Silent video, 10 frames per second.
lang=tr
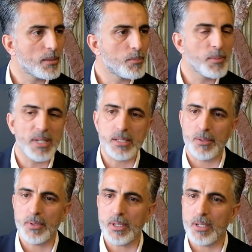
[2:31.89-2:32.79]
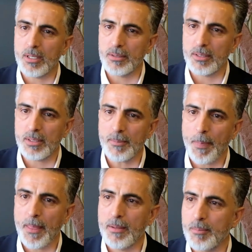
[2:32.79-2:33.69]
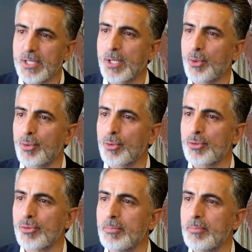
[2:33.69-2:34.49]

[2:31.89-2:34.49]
bir mesafe alındığını biz de görüyoruz,